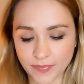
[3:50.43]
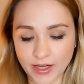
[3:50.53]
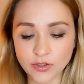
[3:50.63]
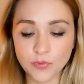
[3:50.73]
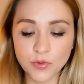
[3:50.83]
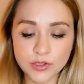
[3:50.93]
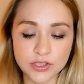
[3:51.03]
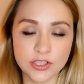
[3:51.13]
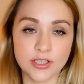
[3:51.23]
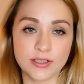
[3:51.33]
also
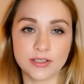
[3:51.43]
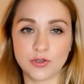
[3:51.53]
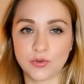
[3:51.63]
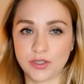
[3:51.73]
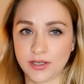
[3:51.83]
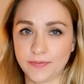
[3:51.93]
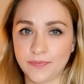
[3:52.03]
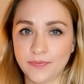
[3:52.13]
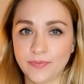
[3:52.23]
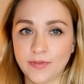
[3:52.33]
bodenständig zu sein